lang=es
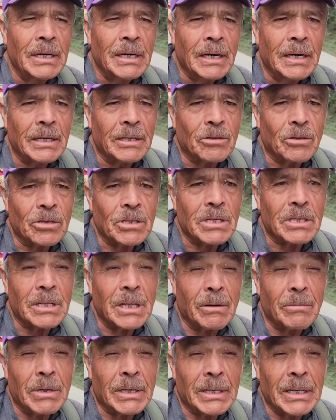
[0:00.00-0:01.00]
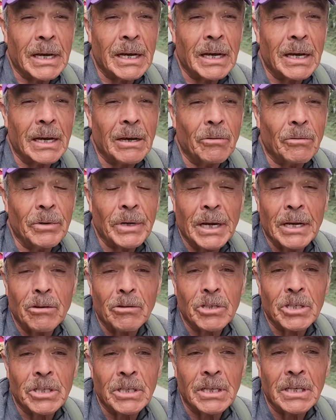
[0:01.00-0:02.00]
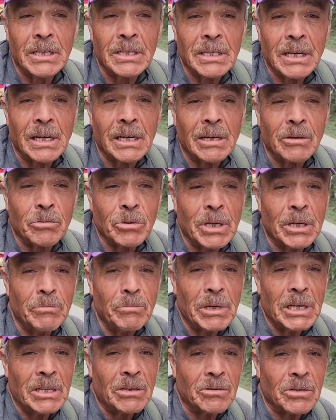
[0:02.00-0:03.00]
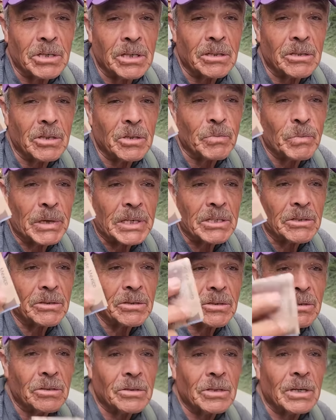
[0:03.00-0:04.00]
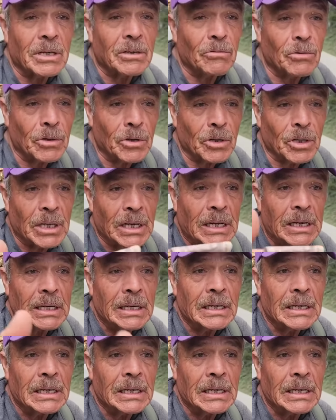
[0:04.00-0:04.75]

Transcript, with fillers: Entonces, la verdad, una noche le sale a usted 1200 pesos en un hotel.